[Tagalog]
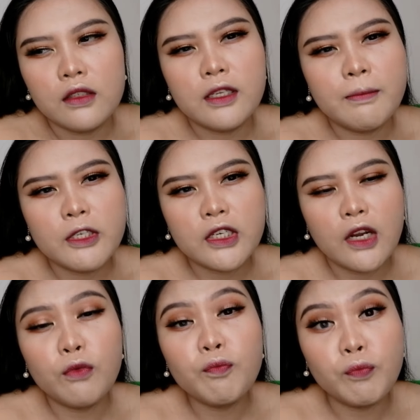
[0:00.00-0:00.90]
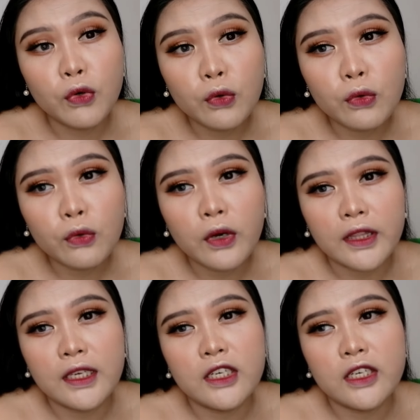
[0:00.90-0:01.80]
hindi masyadong blue
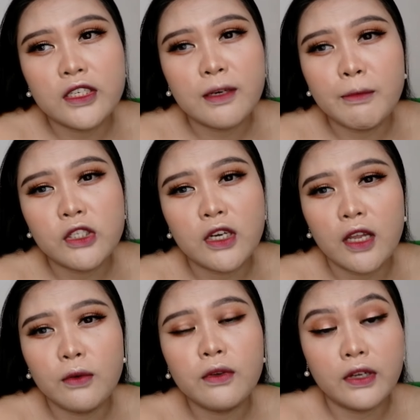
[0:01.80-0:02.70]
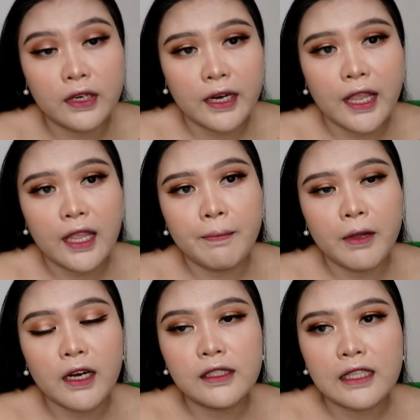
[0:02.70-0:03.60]
at hindi rin siya masyadong gray,
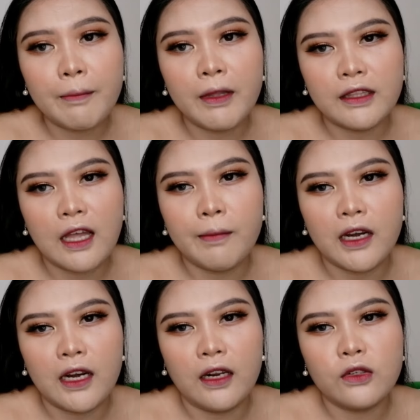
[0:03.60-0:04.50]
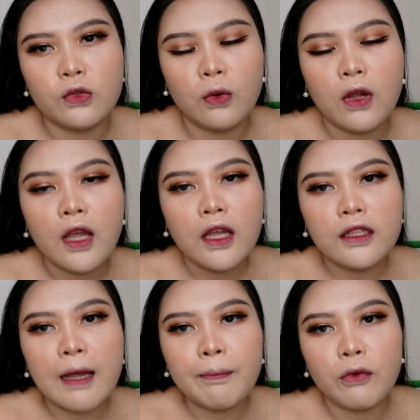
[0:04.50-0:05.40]
parang tama-tama lang. So,
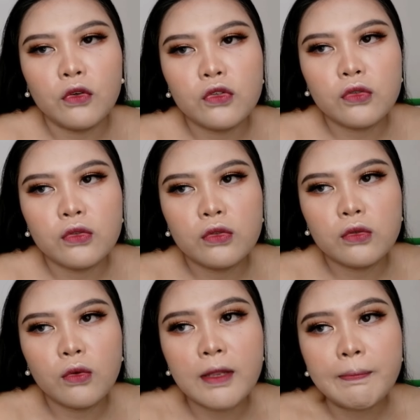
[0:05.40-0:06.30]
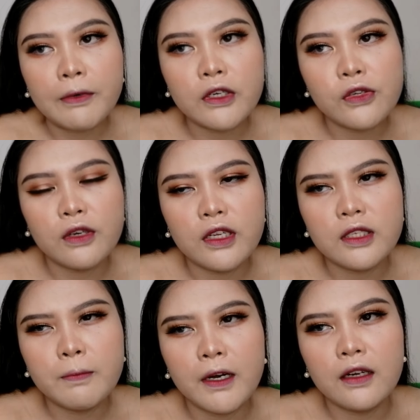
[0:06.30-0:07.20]
tapos, ko in person
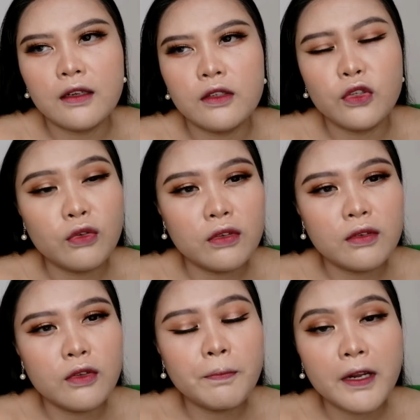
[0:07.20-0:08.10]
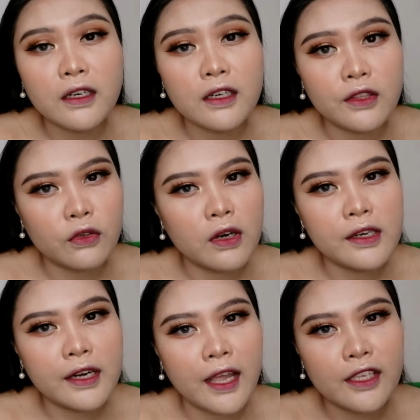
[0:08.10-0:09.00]
is parang, yung, yung parang
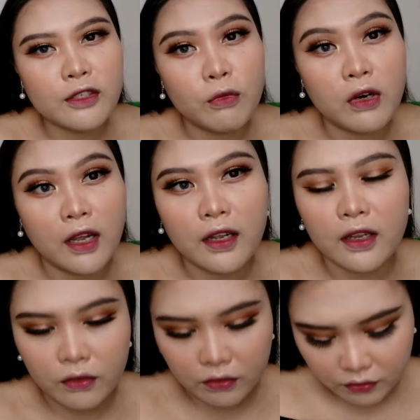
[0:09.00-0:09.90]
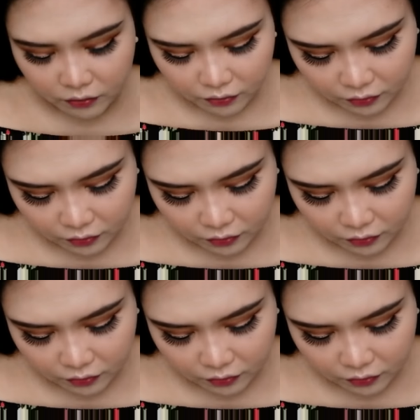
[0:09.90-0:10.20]
natural na eyes mo lang, ganun.